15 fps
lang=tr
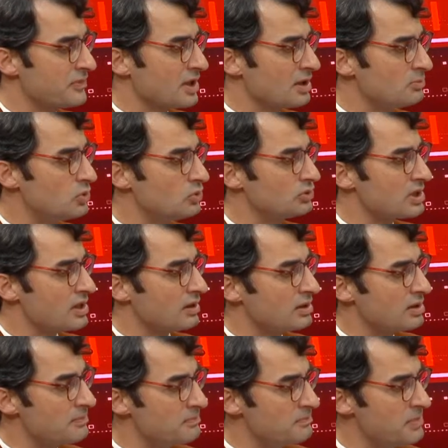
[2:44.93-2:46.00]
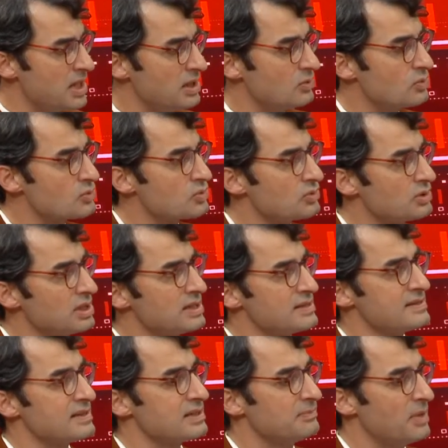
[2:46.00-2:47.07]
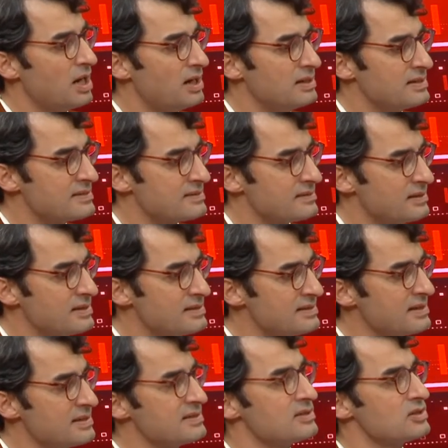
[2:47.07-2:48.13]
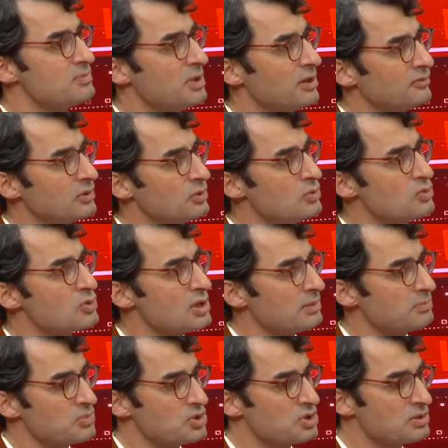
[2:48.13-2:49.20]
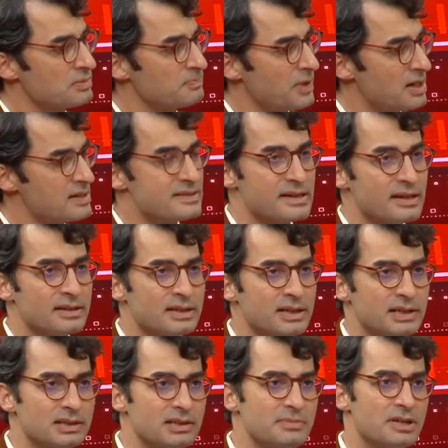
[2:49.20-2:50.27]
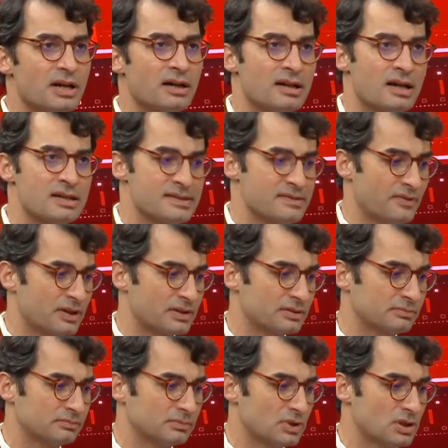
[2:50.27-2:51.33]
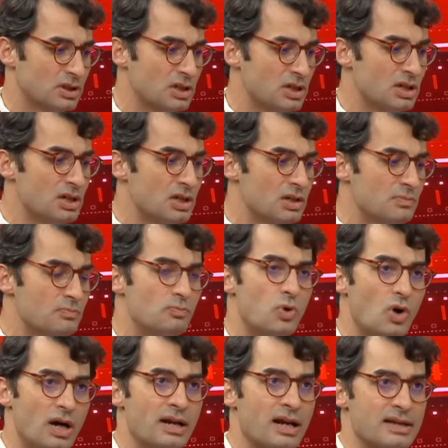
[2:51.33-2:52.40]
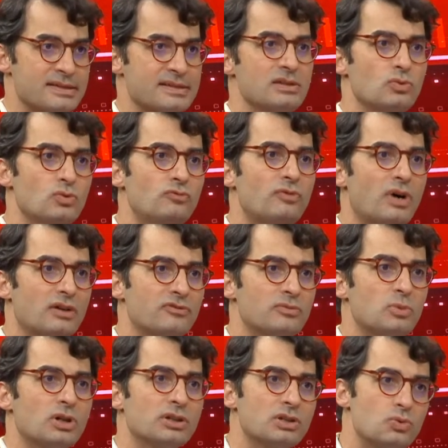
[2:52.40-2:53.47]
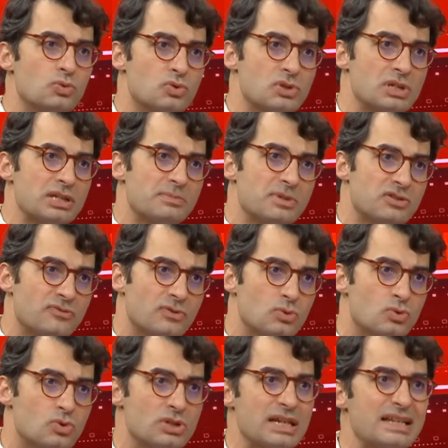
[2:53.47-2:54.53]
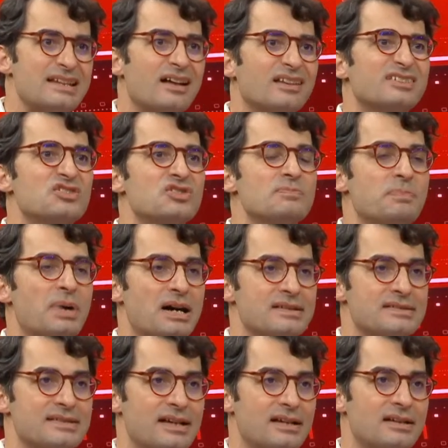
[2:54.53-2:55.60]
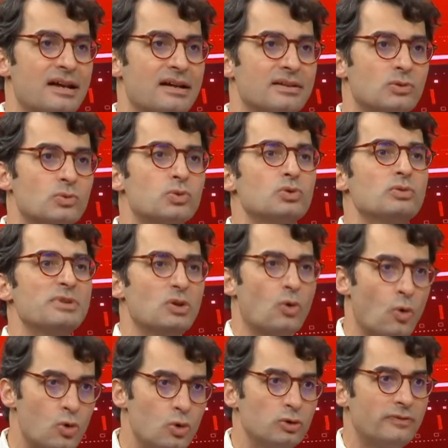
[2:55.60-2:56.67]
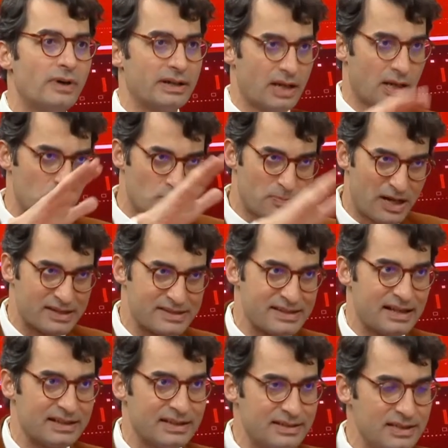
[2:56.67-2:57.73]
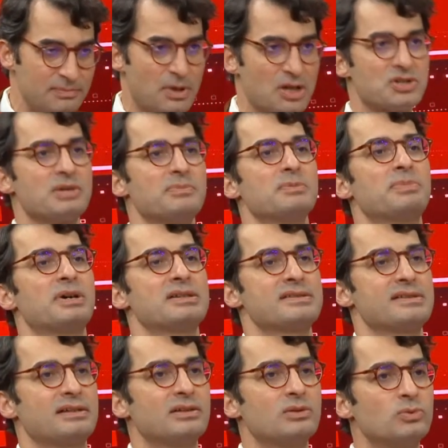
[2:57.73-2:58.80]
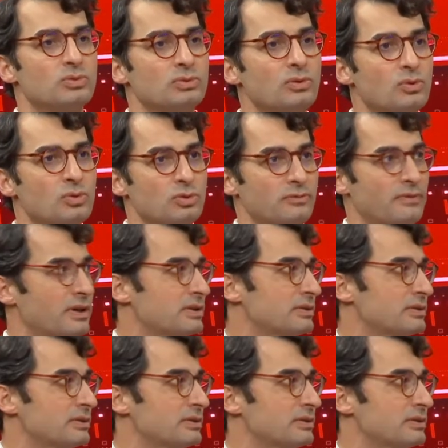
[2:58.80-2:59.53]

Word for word: Burada Beykoz'un Dereseki mahallesinde 8. hafta 360 parselde kayıtlı bir arazi var. Bu arazi, Nun Vakfı bu arada 355 ve 356. parsellerde kurulu bir okulu var. Yani bu parselde değil başka bir parselde kurulu okulu var.